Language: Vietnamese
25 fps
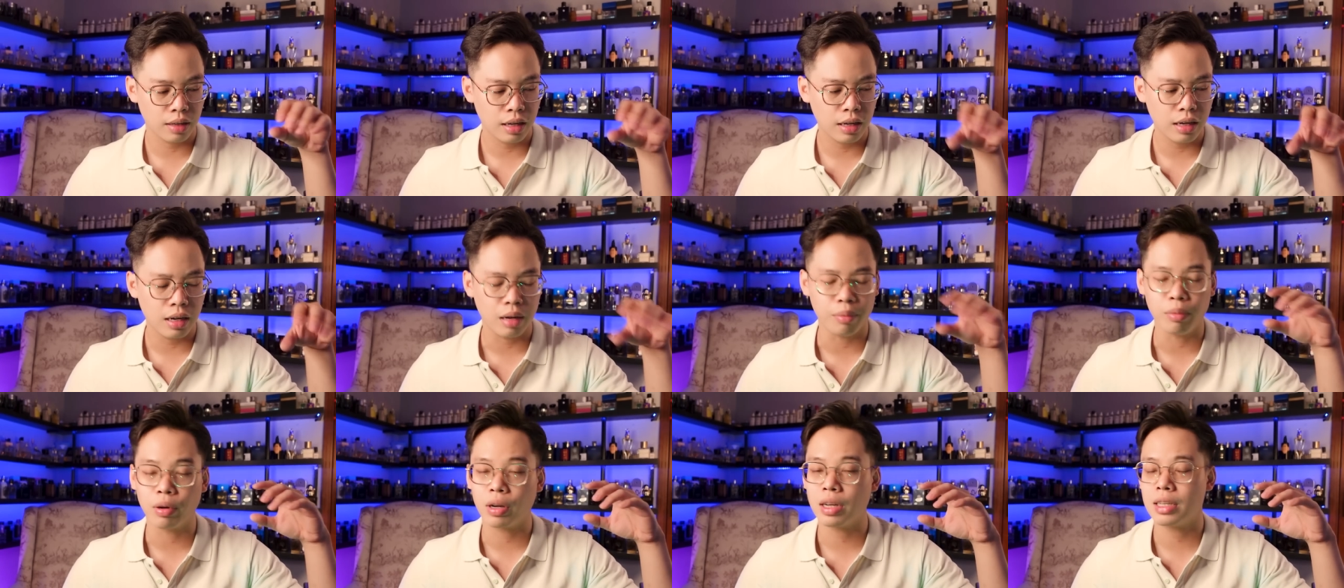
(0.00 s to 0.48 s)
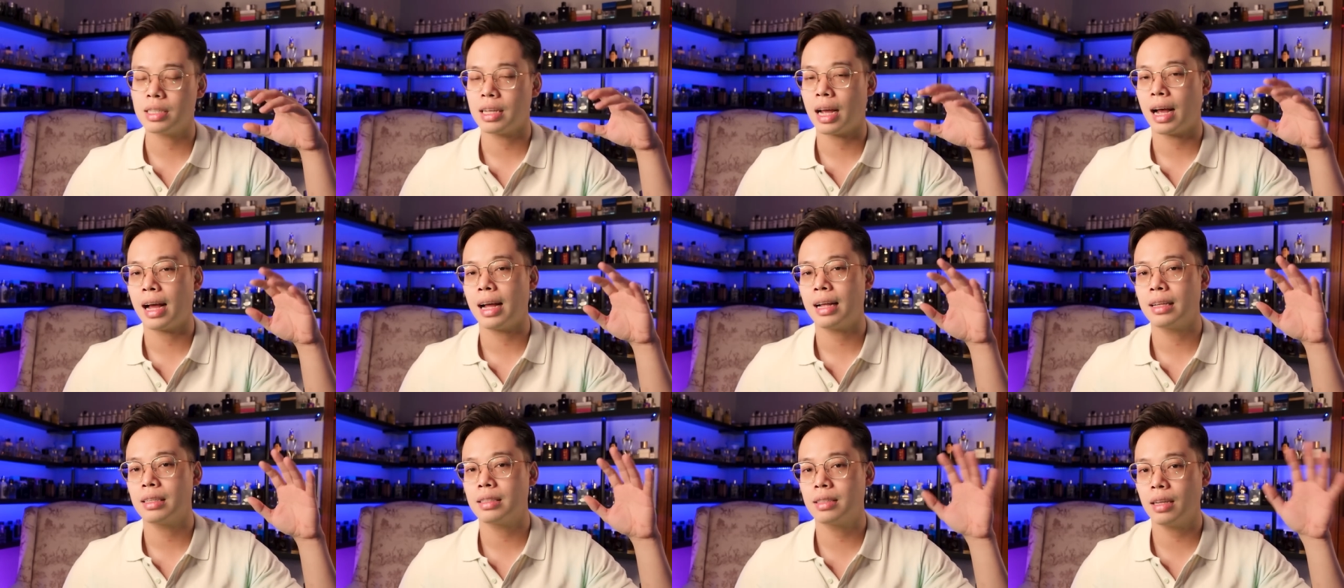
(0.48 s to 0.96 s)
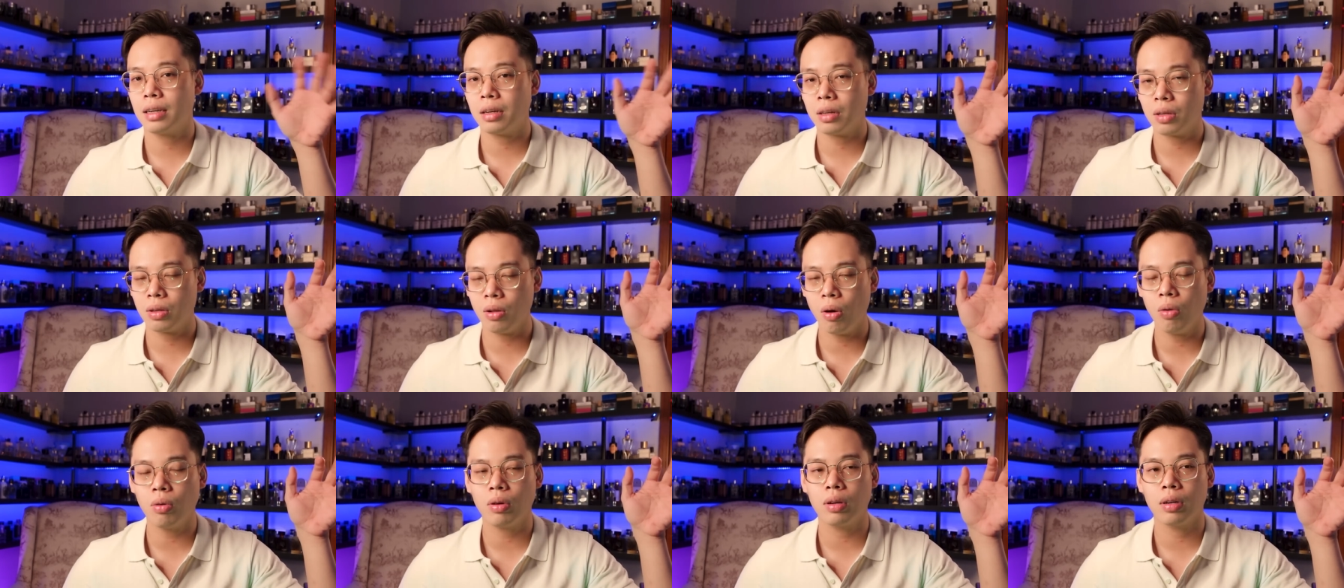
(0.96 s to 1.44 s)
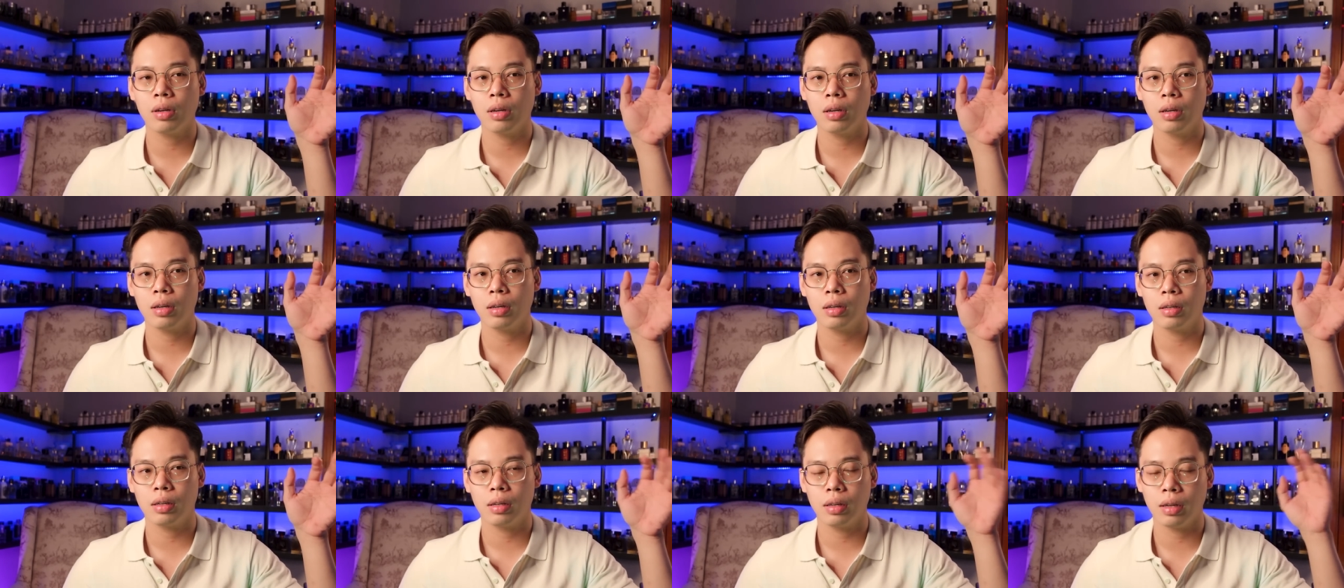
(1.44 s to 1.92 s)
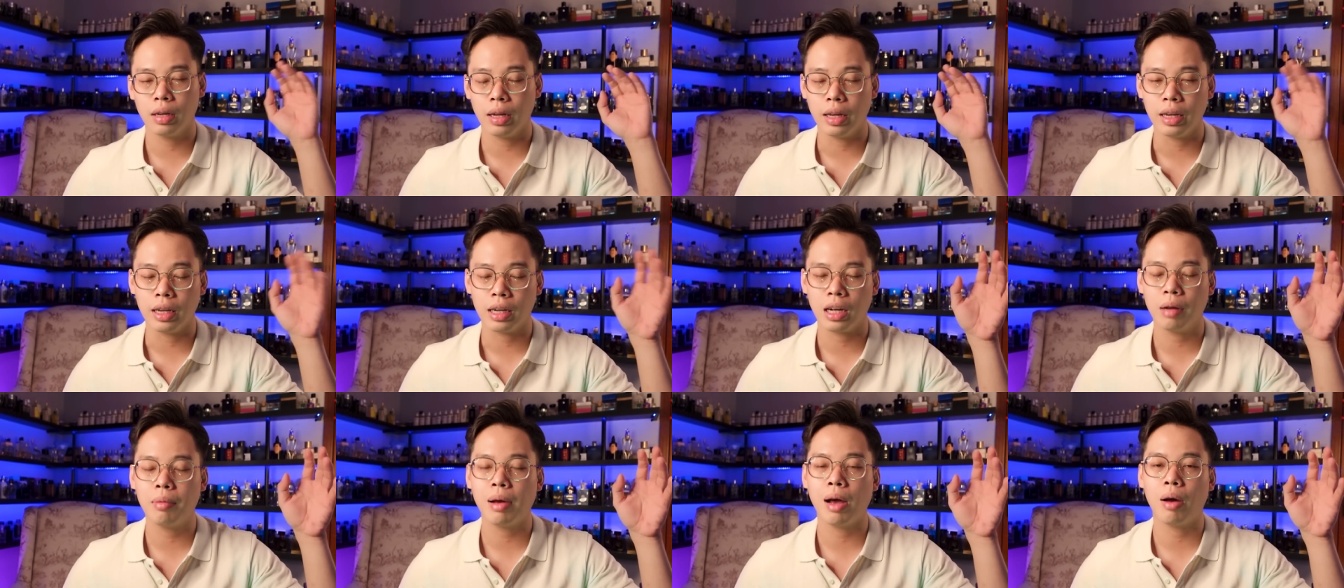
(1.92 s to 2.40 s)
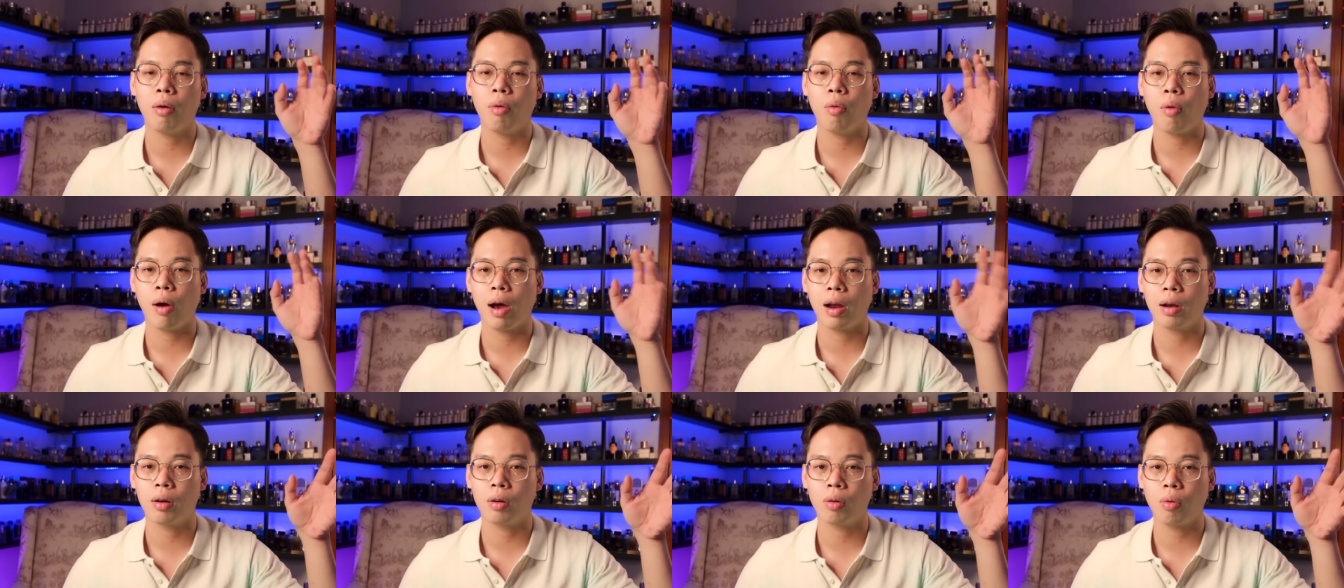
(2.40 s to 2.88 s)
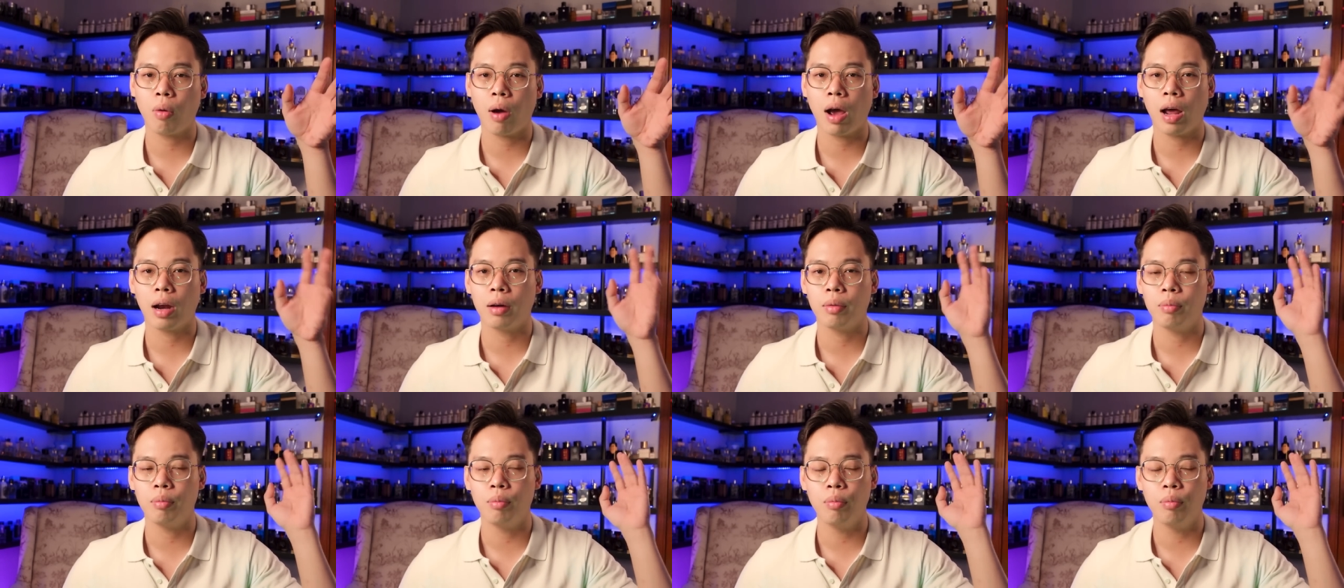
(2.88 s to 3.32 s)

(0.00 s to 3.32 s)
đây là một cái giá rất tốt để các bạn hoàn toàn